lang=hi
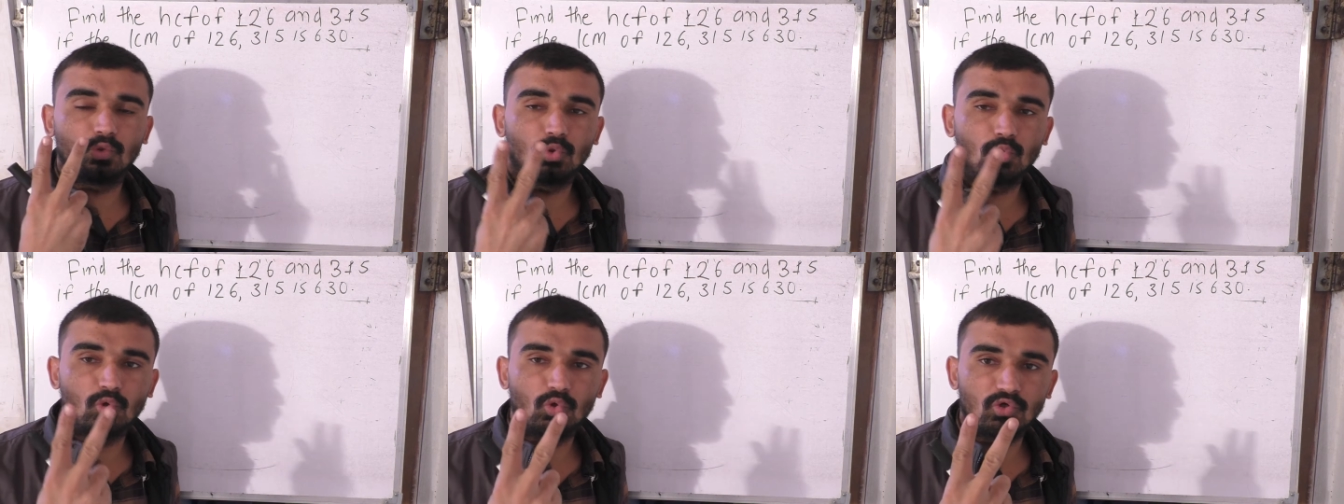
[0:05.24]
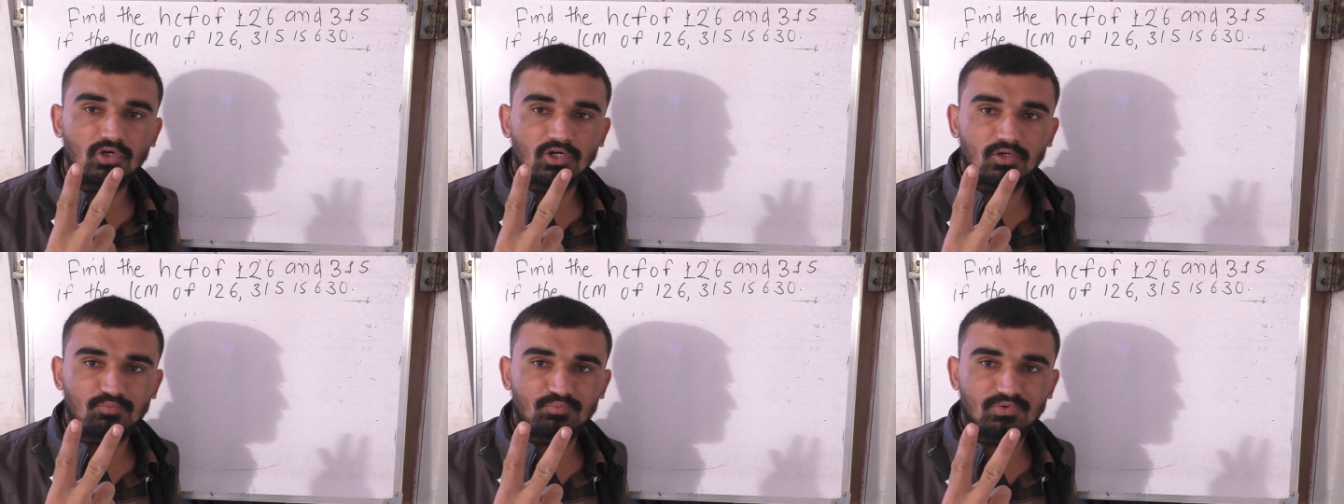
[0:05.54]
दो
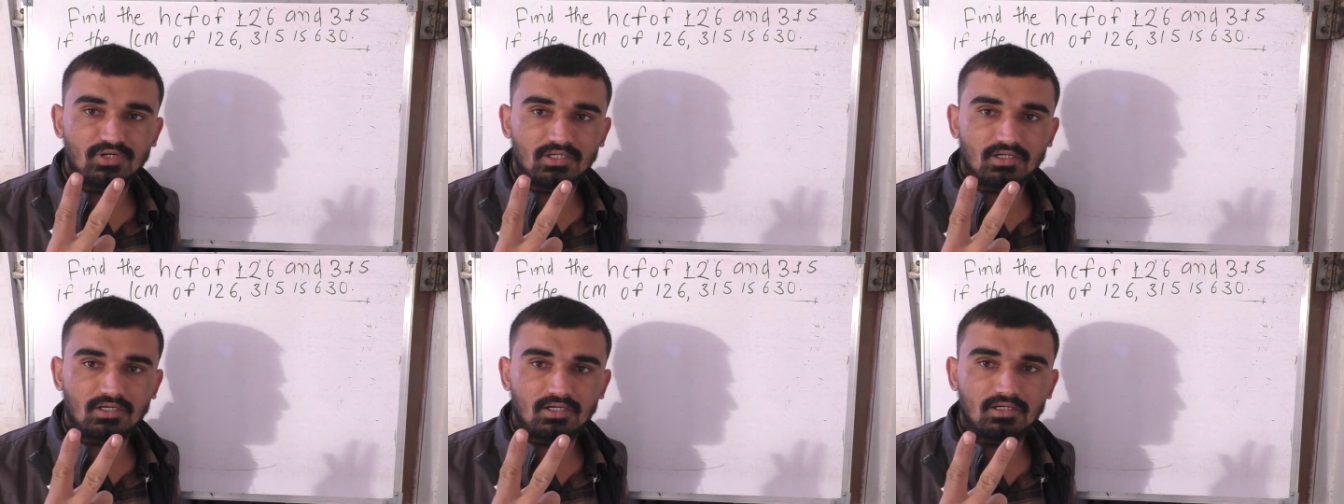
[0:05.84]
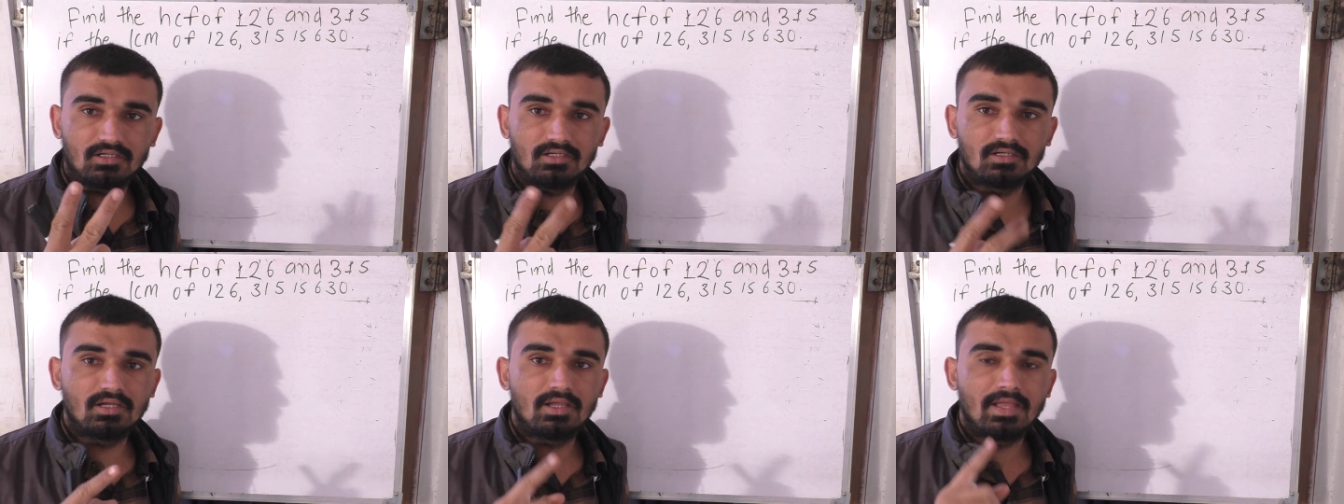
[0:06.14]
नंबर का
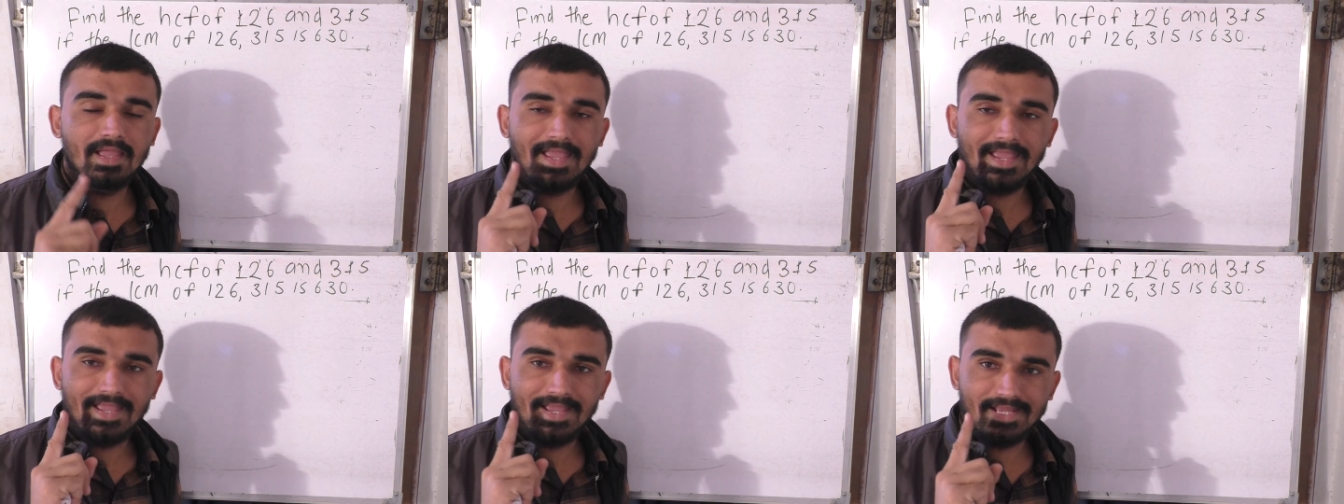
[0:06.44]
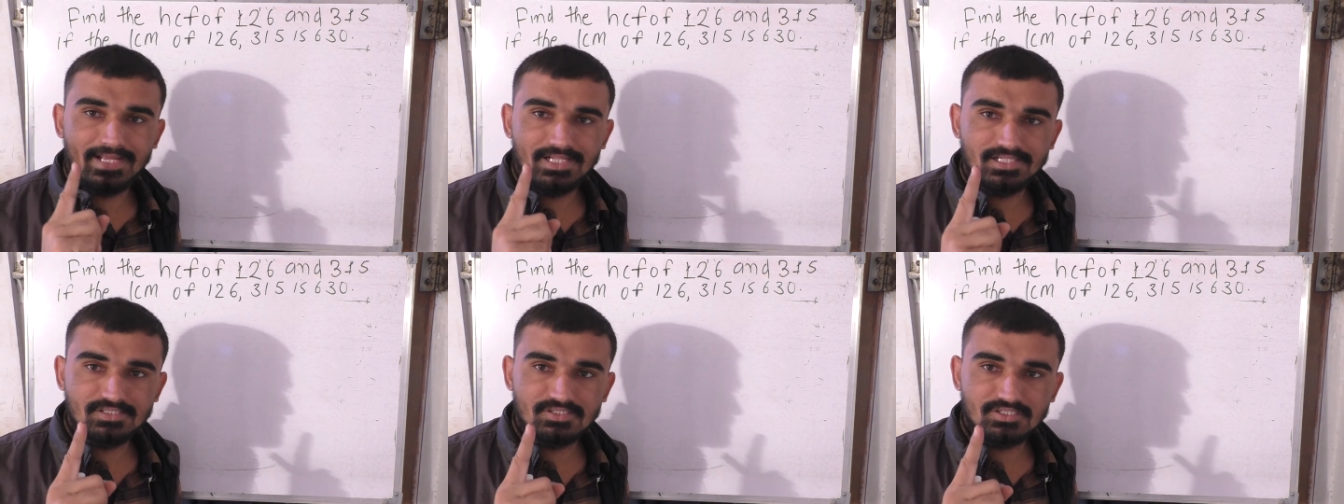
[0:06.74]

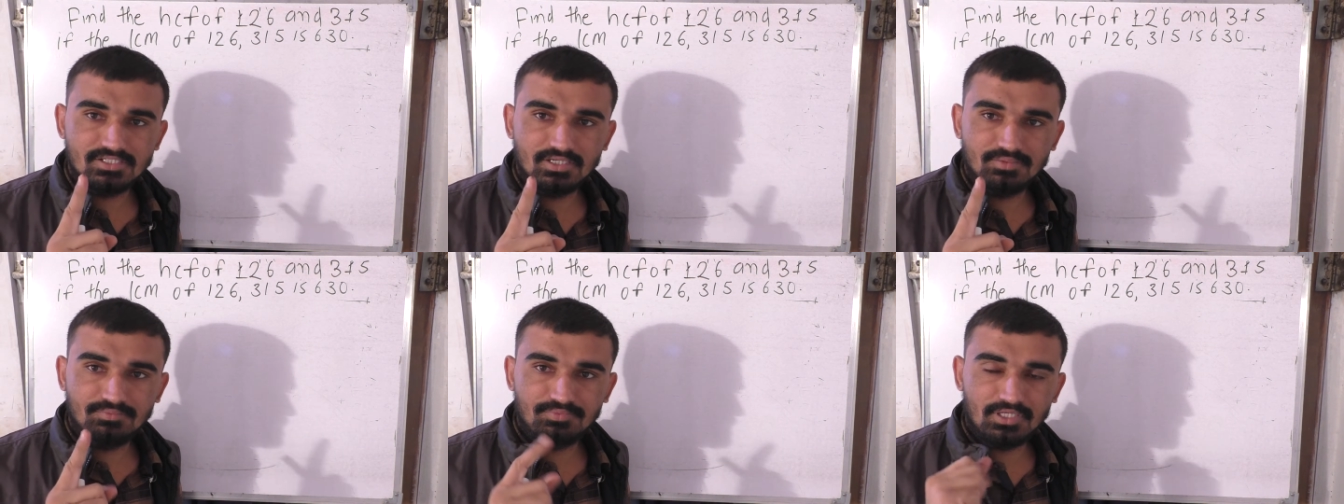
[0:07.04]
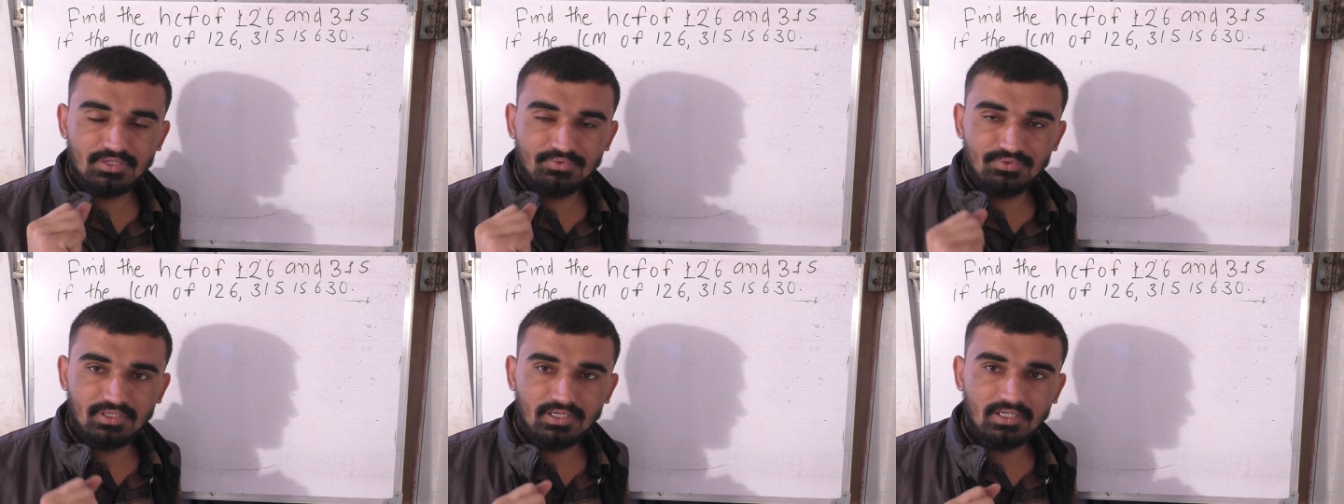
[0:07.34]
एलसीएम
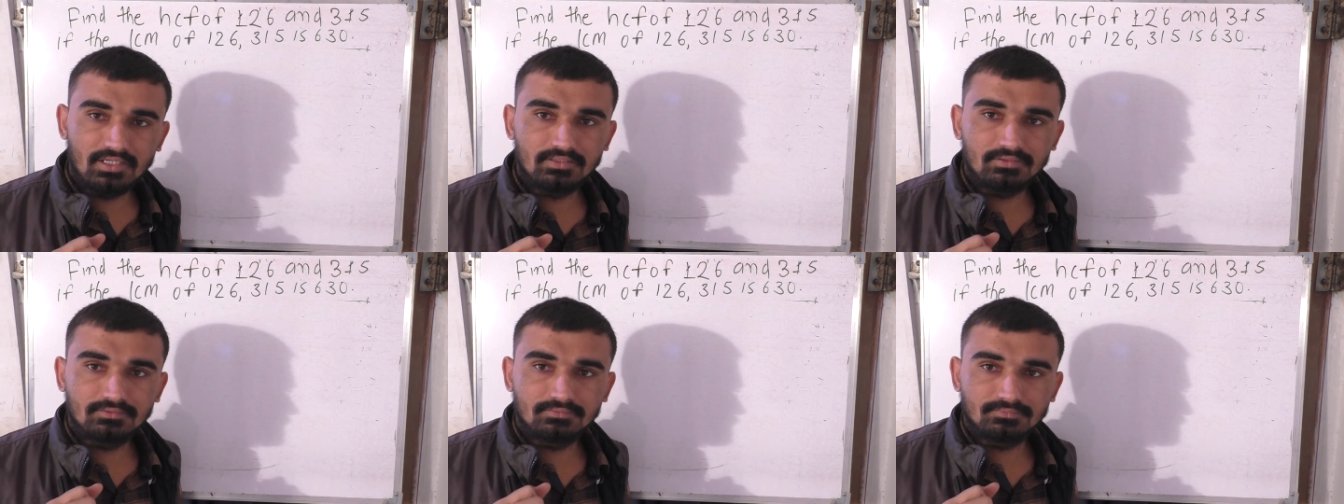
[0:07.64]
गिवन है